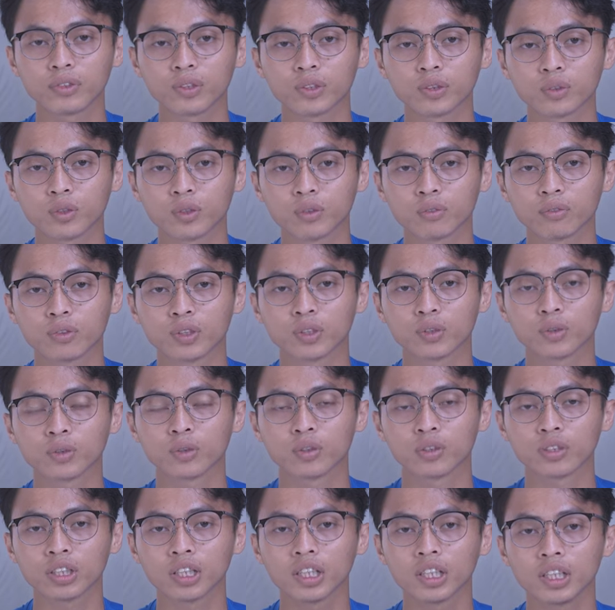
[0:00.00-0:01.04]

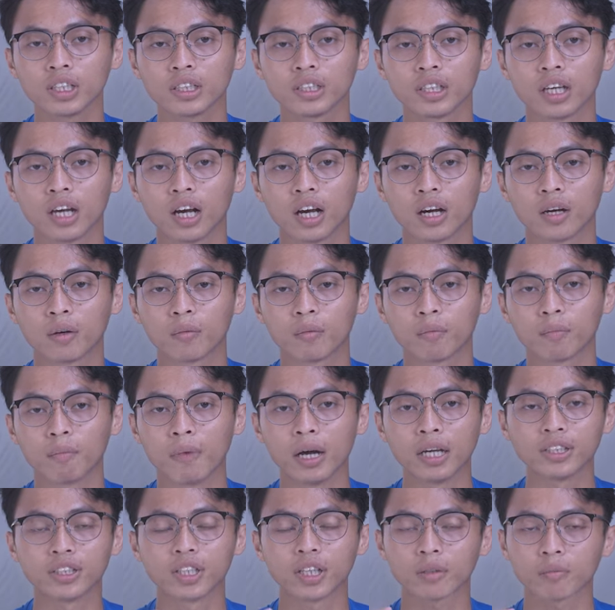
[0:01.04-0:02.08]
fitur-fiturnya yang
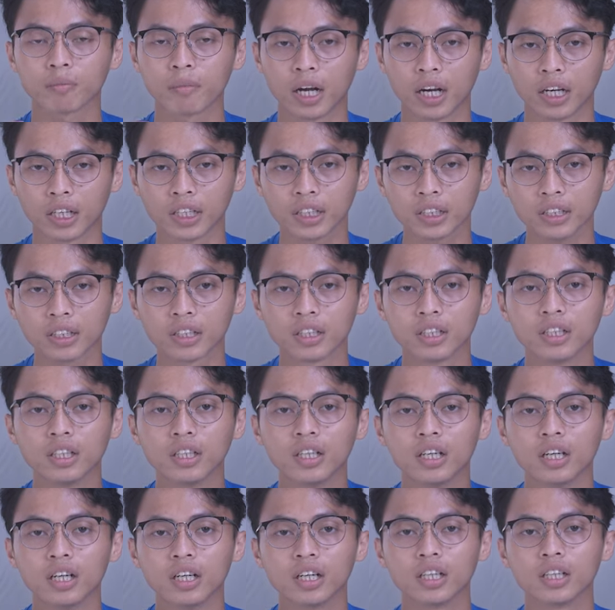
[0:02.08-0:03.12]
banyak banget
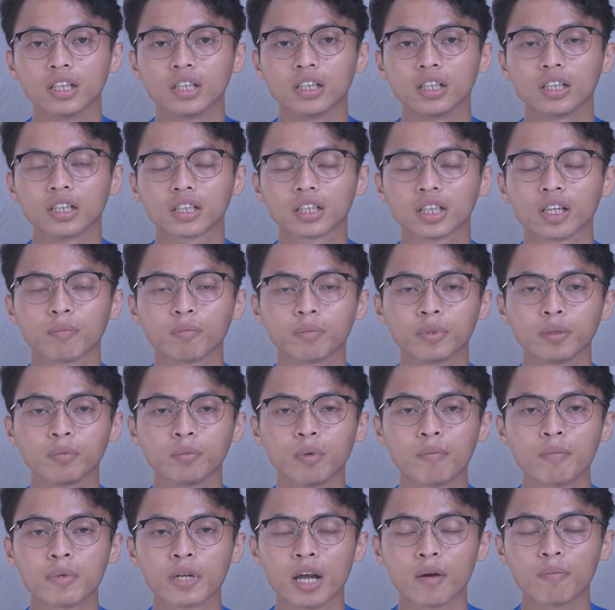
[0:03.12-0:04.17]
uh, tapi
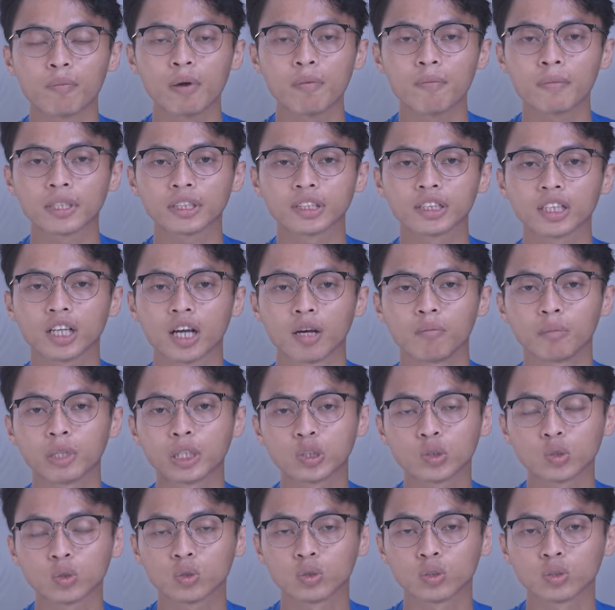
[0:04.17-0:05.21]
beberapa masih
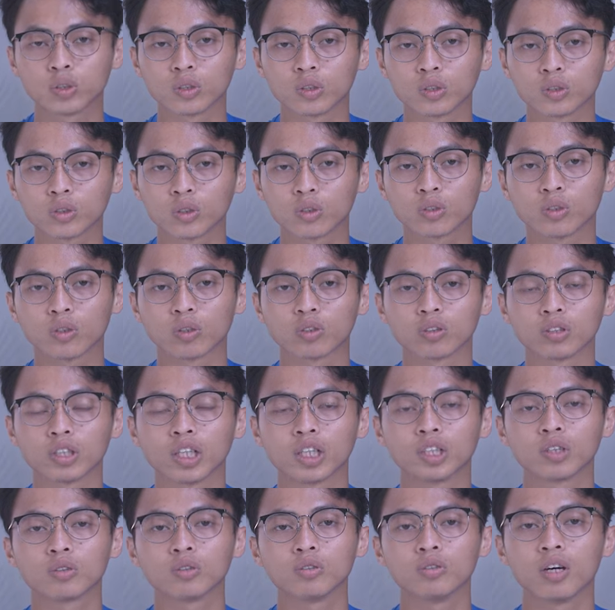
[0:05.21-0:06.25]
coming soon.
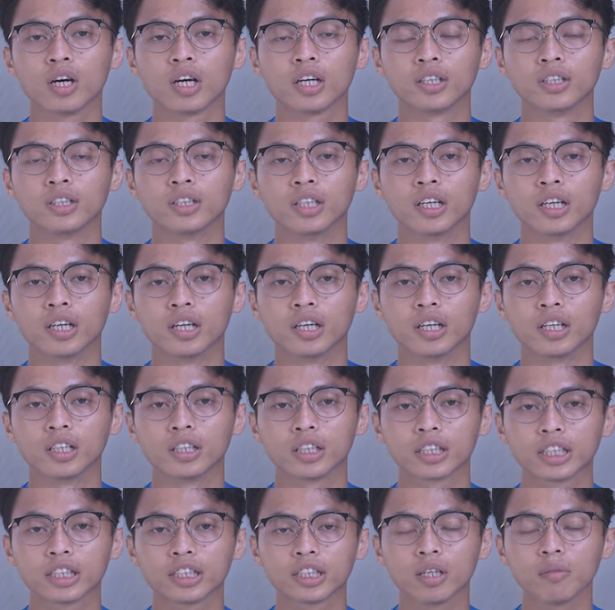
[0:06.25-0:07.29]
Contohnya itu ada
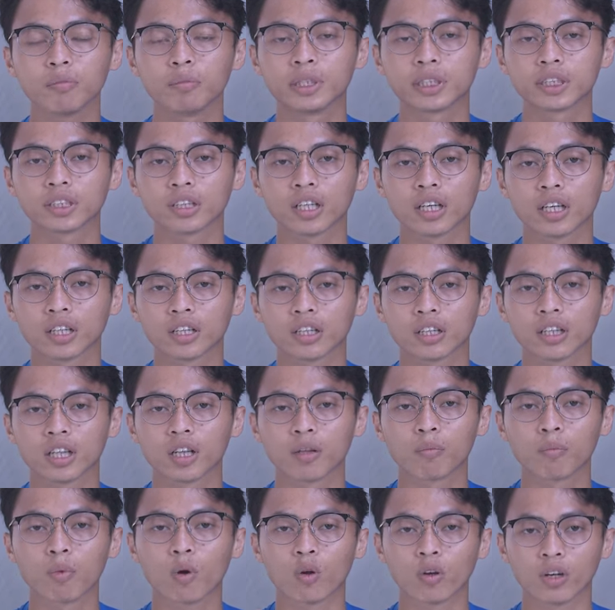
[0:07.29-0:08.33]
kita bisa
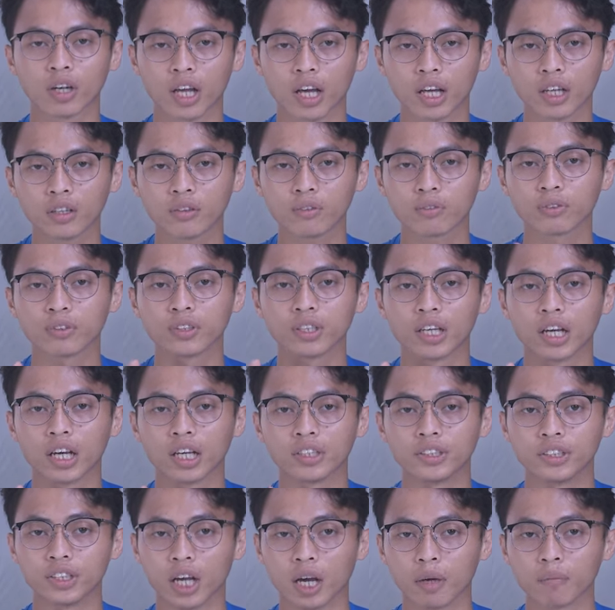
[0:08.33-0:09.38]
teleponan
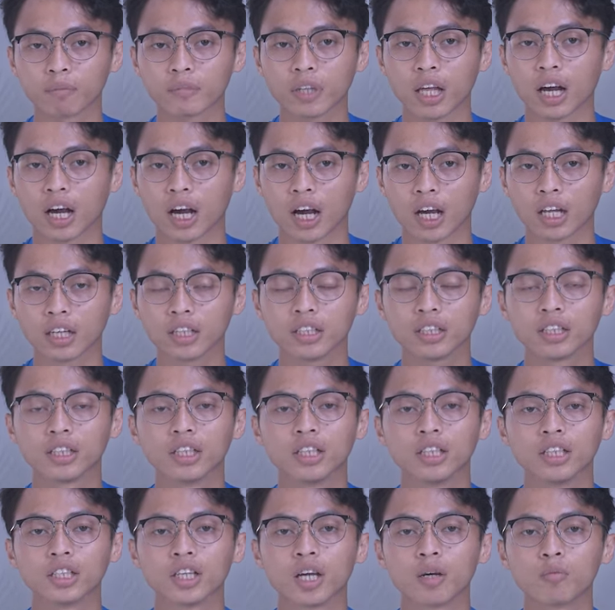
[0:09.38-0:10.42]
via jam tangan
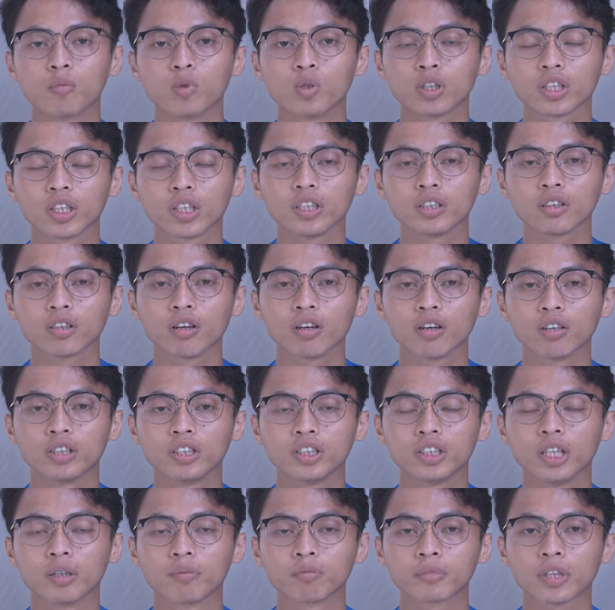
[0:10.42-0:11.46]
yang mungkin kalau
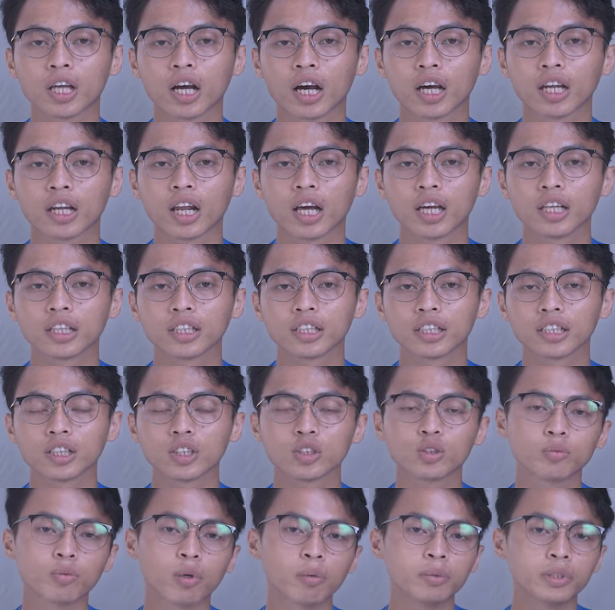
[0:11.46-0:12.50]
di jam tangan lain
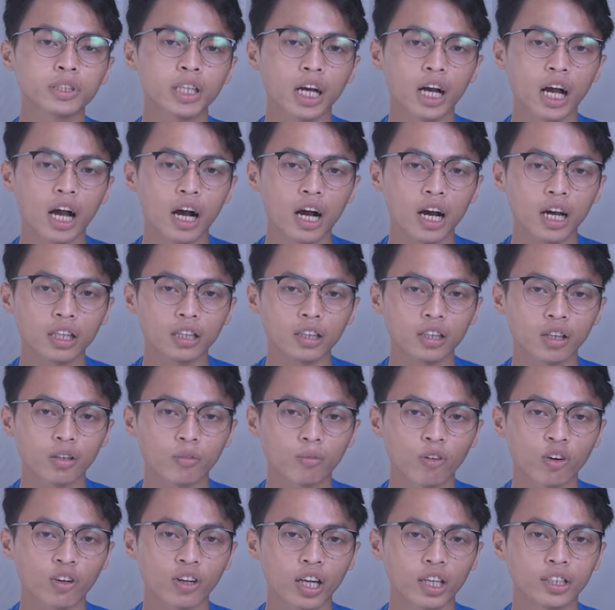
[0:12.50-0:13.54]
kita cuma bisa ngangkat
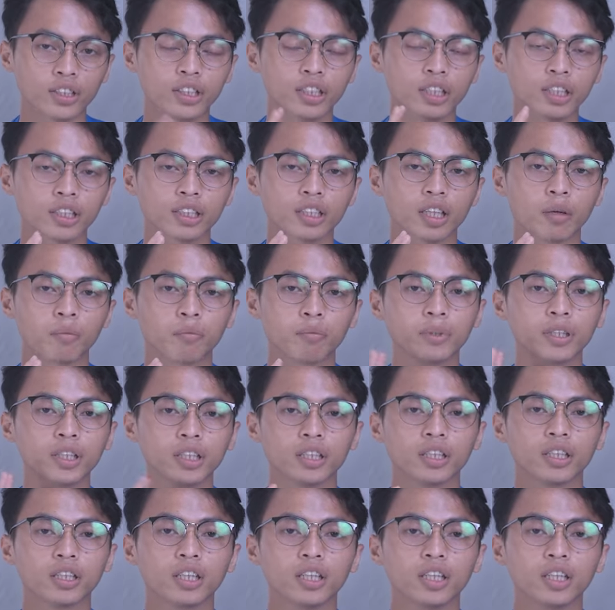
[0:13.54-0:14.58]
telepon aja tapi